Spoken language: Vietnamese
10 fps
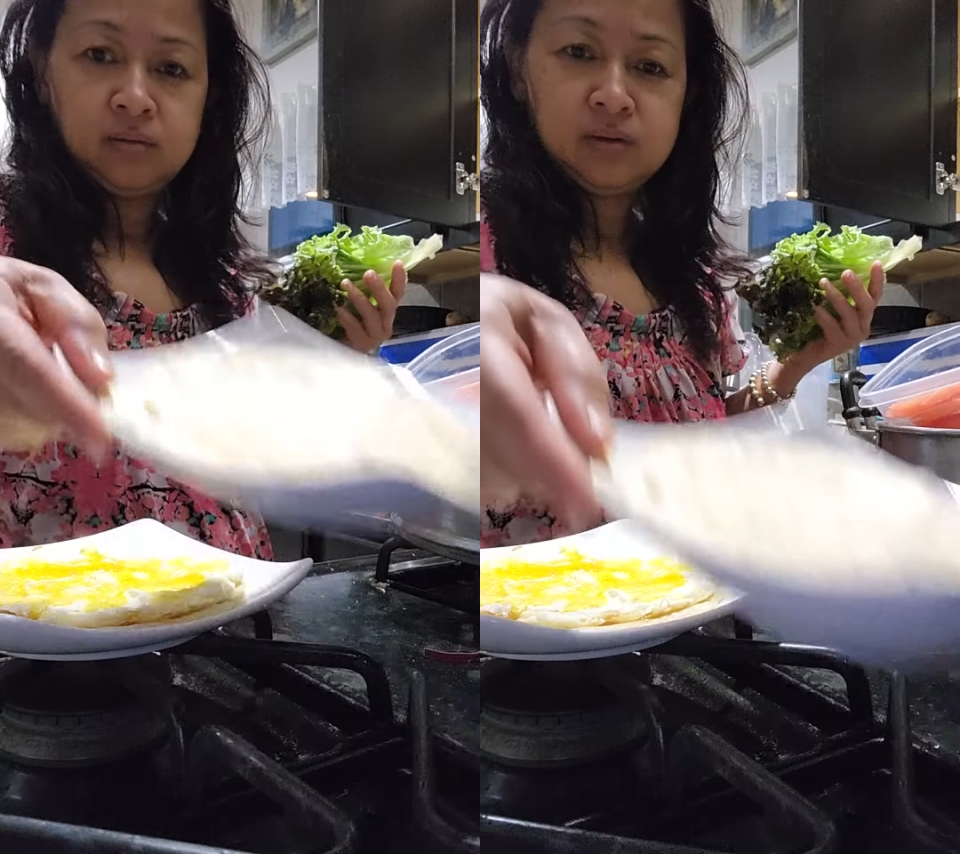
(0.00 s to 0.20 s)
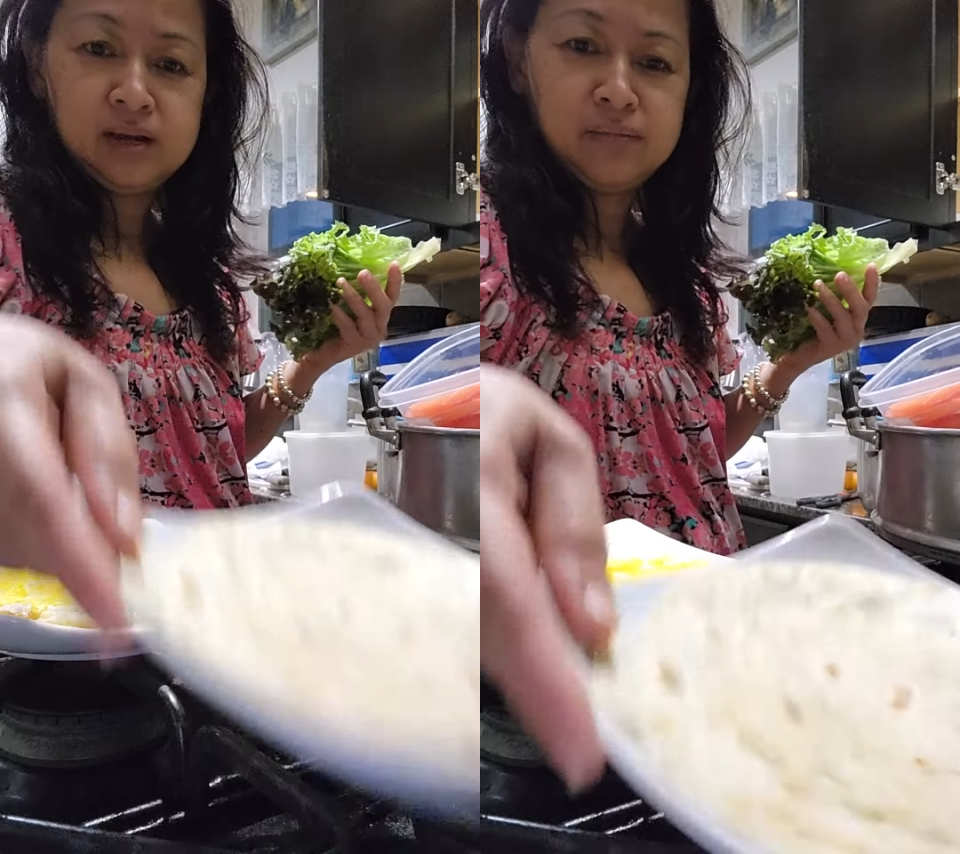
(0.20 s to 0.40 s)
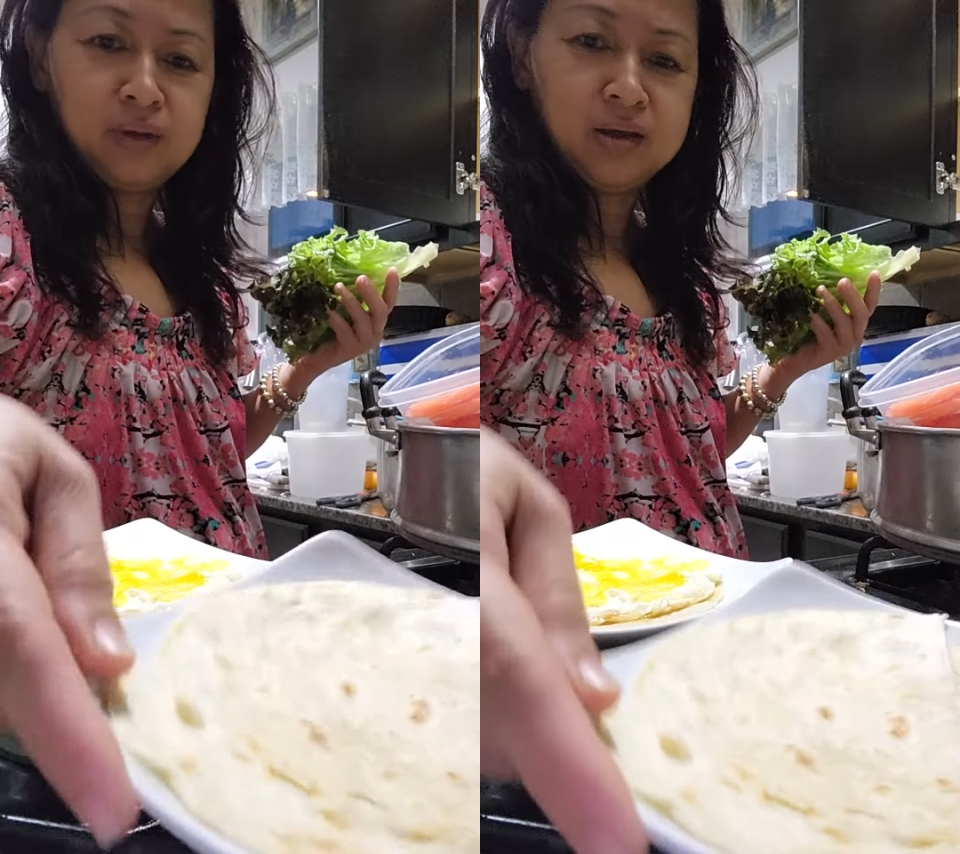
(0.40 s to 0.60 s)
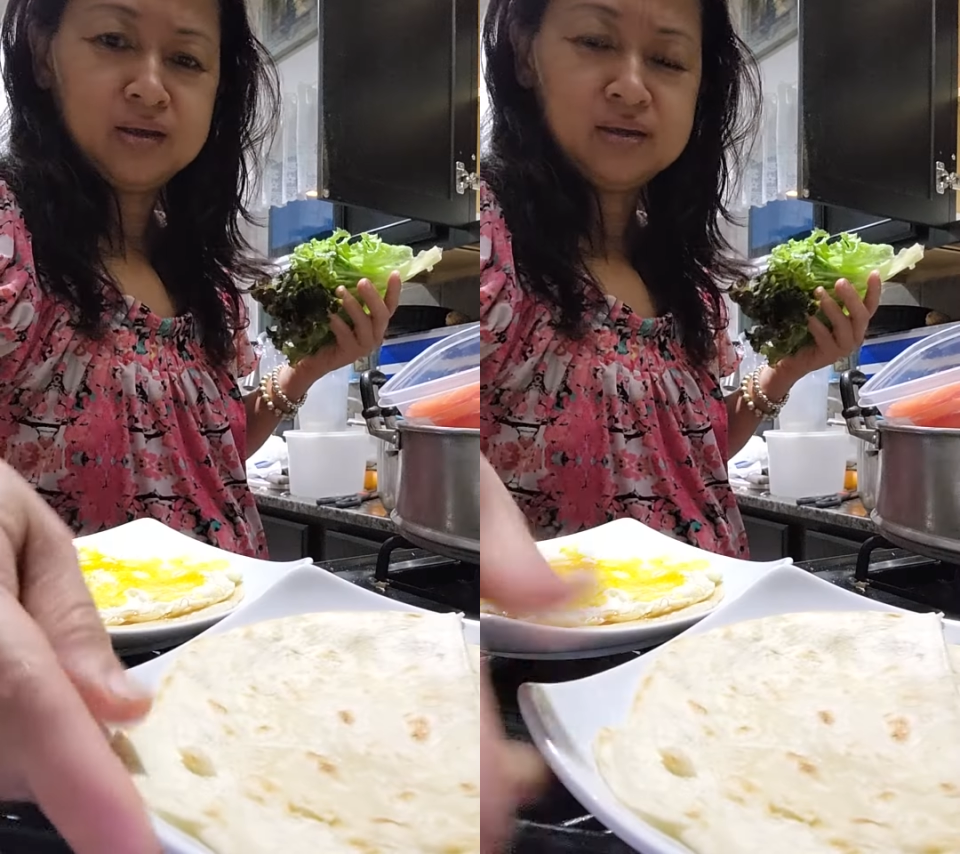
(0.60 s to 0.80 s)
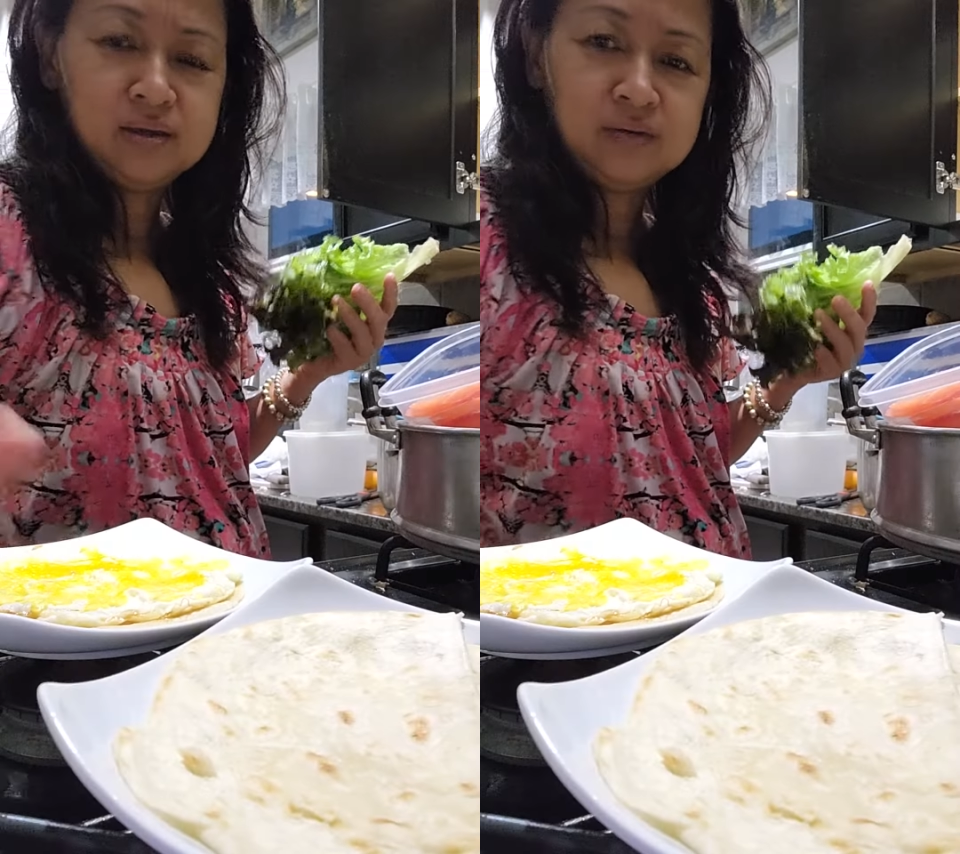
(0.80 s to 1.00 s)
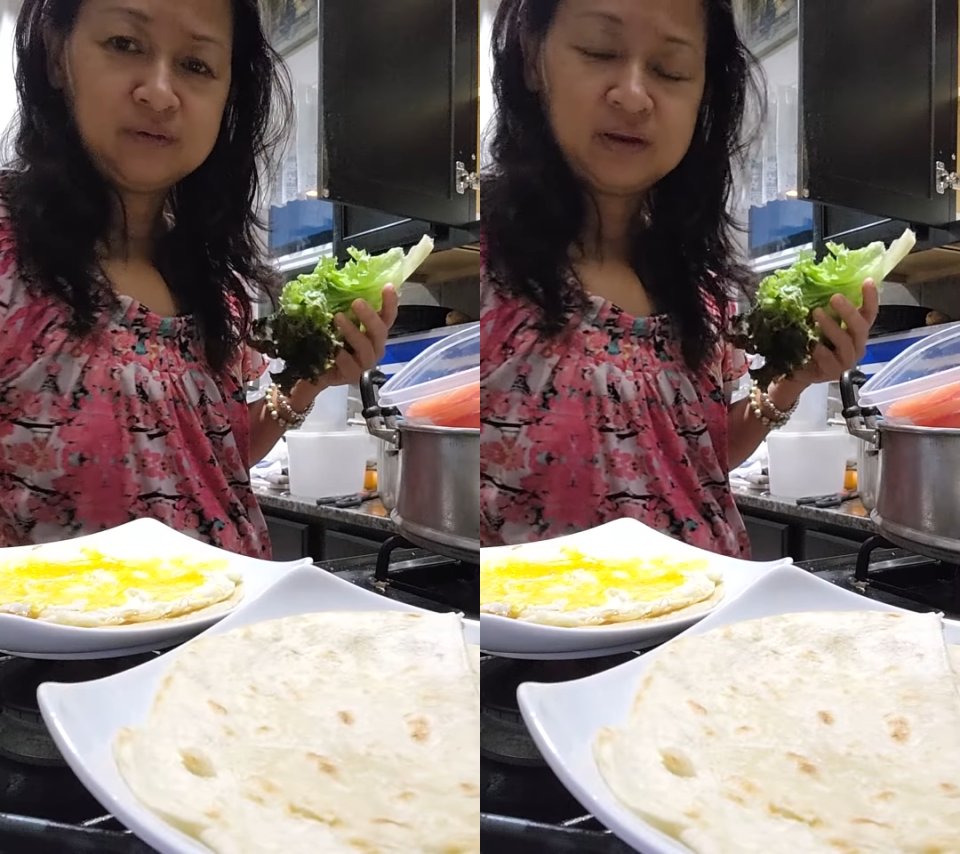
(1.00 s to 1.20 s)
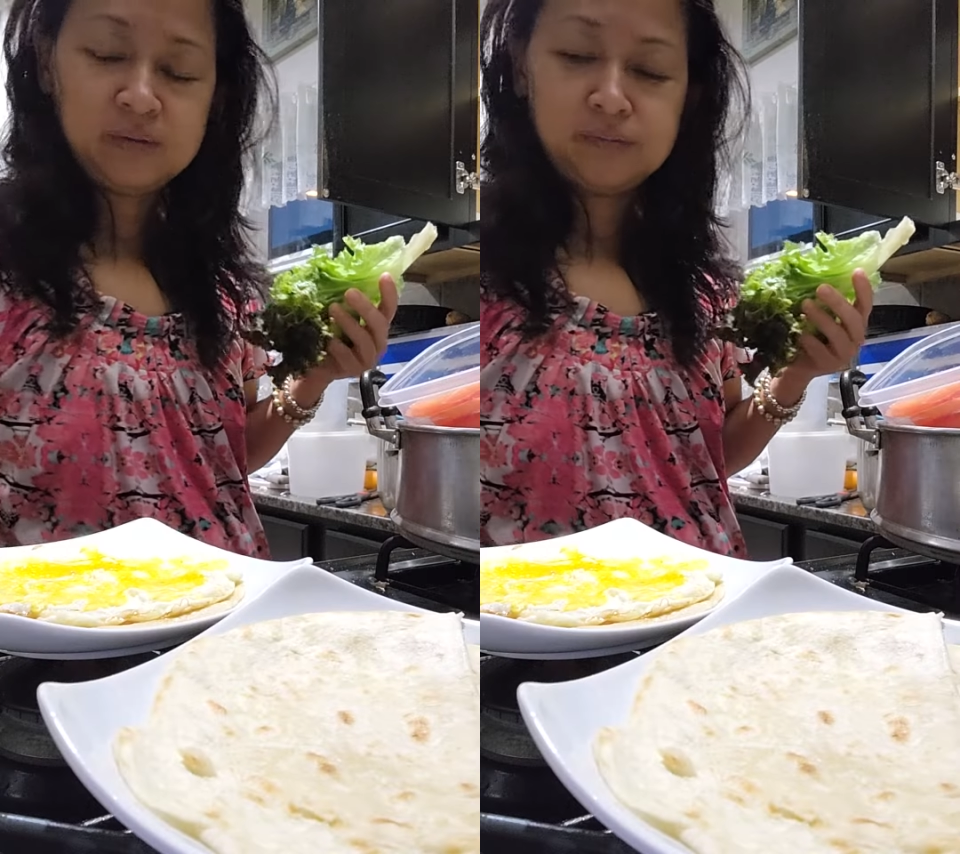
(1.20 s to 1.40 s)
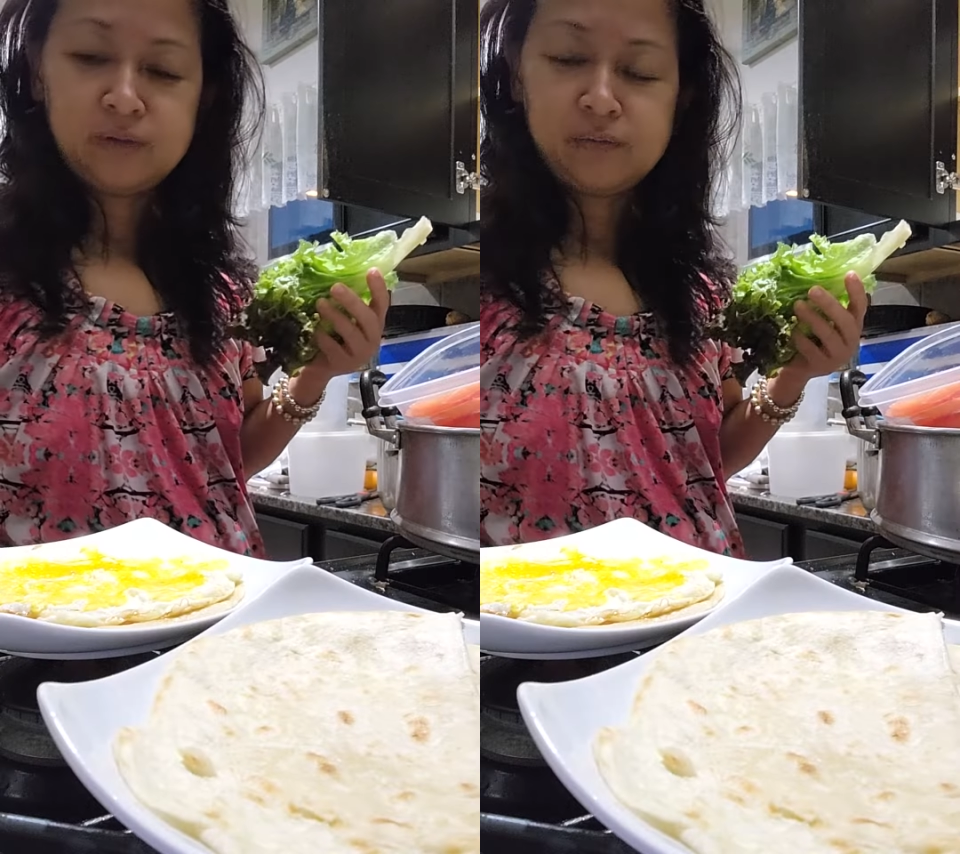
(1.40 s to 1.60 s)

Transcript: bánh tráng mãi chứ không phải tráng,